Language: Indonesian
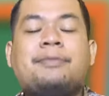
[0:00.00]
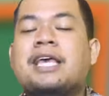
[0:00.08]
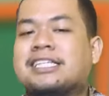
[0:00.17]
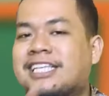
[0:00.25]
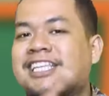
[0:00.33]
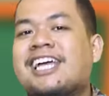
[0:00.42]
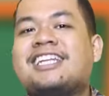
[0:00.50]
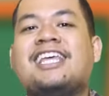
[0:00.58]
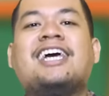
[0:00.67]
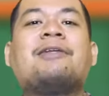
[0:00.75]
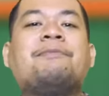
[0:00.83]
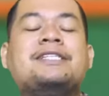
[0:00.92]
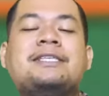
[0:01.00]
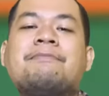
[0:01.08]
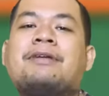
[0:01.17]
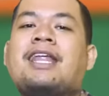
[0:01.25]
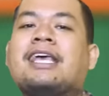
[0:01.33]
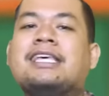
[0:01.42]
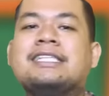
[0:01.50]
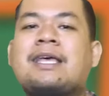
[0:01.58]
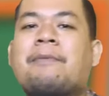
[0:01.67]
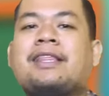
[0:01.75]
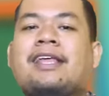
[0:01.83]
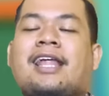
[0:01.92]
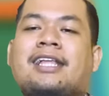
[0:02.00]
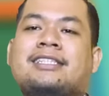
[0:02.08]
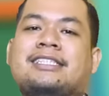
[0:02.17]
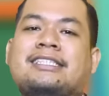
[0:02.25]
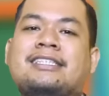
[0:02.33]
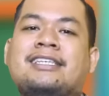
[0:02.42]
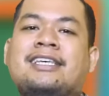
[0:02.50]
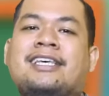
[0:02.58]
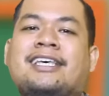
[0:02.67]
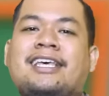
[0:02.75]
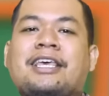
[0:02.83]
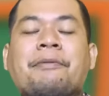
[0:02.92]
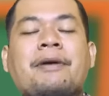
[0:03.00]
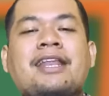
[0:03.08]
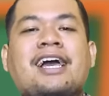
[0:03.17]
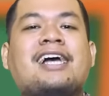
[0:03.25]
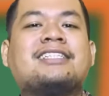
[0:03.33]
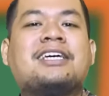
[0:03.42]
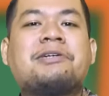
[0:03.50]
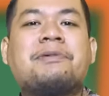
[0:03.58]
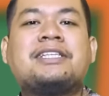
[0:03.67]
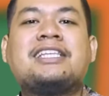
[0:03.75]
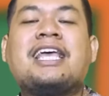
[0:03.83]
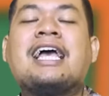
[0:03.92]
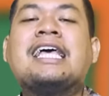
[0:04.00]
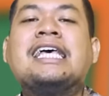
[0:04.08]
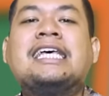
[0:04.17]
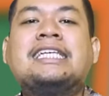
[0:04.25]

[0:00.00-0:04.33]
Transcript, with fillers: biasanya ada yang lebih simpel lagi sahabat Gen Aji gimana kak cara bacanya